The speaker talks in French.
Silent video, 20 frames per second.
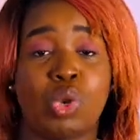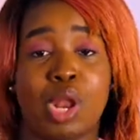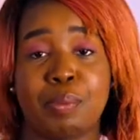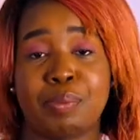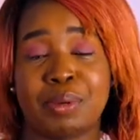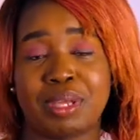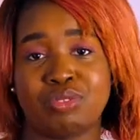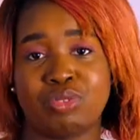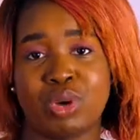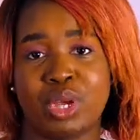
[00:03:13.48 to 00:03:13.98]
la
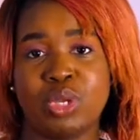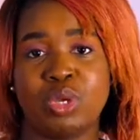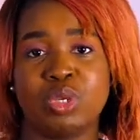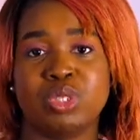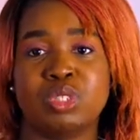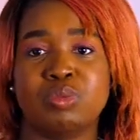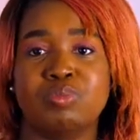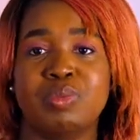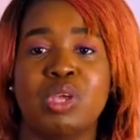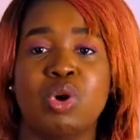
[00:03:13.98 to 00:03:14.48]

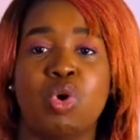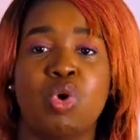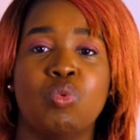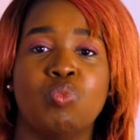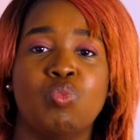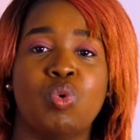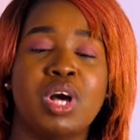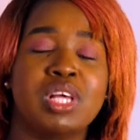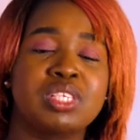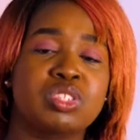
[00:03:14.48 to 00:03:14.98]
prévoyance, mais au
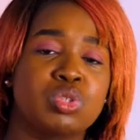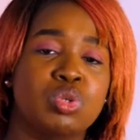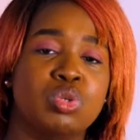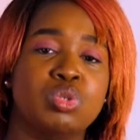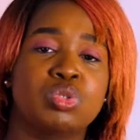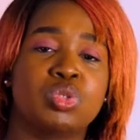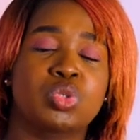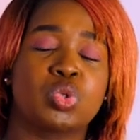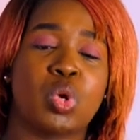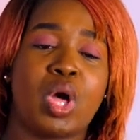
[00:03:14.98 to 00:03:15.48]
moins
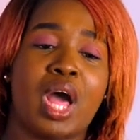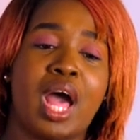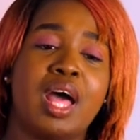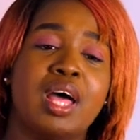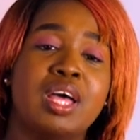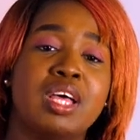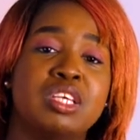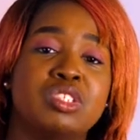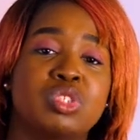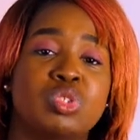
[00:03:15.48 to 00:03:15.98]
ce, sera,
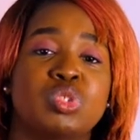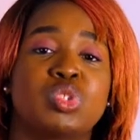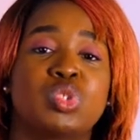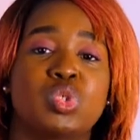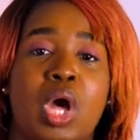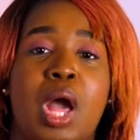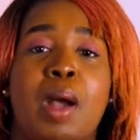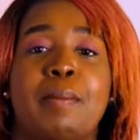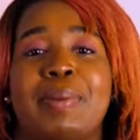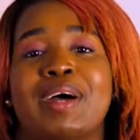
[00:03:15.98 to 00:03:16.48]
ce ne
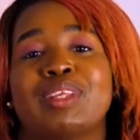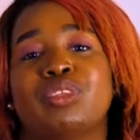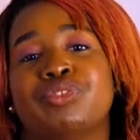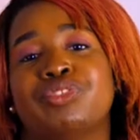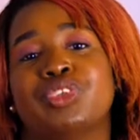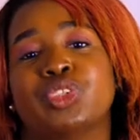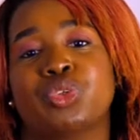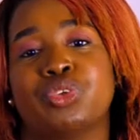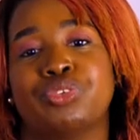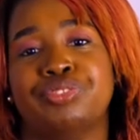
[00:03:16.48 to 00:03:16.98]
sera pas de
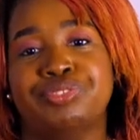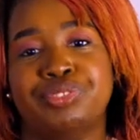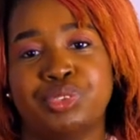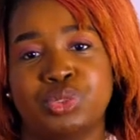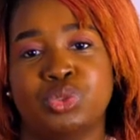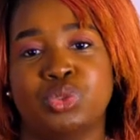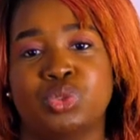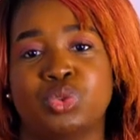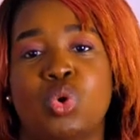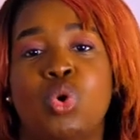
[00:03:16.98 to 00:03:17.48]
votre
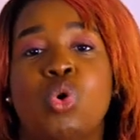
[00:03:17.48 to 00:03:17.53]
faute.